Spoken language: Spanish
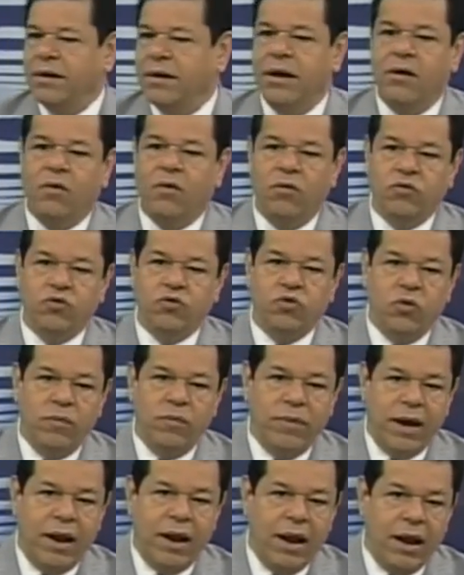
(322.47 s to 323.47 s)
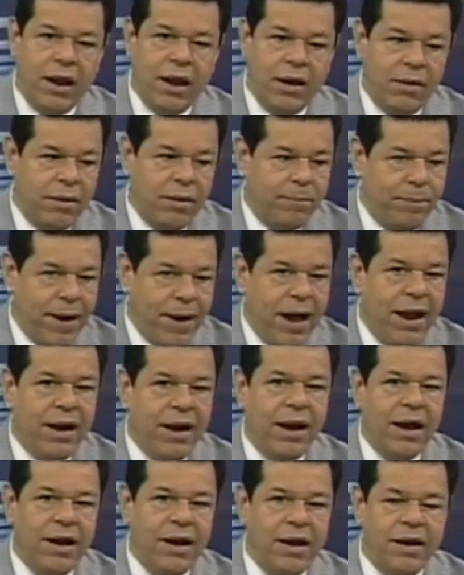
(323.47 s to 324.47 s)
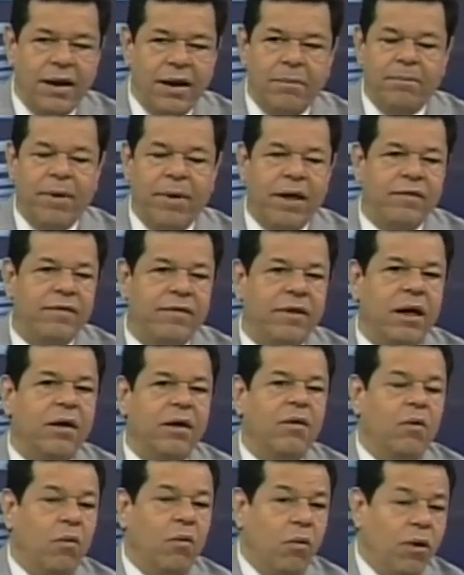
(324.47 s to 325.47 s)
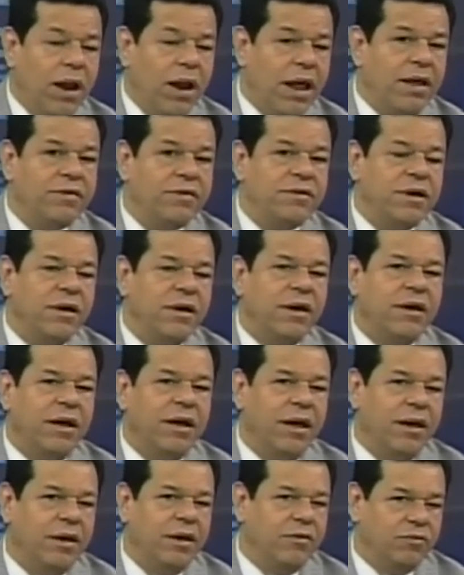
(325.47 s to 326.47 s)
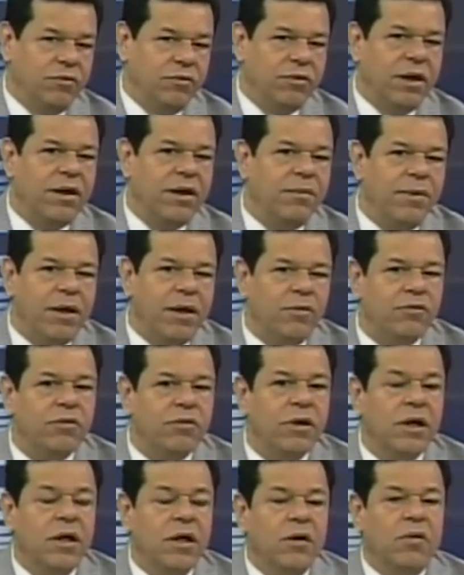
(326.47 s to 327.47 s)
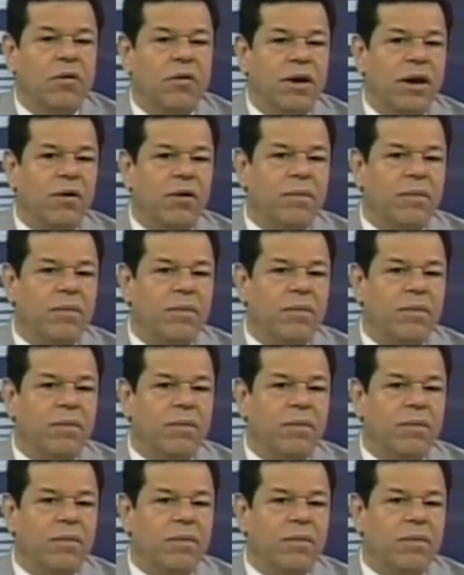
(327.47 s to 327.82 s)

que consume pan, harina, pasta o leche que, y sus derivados con el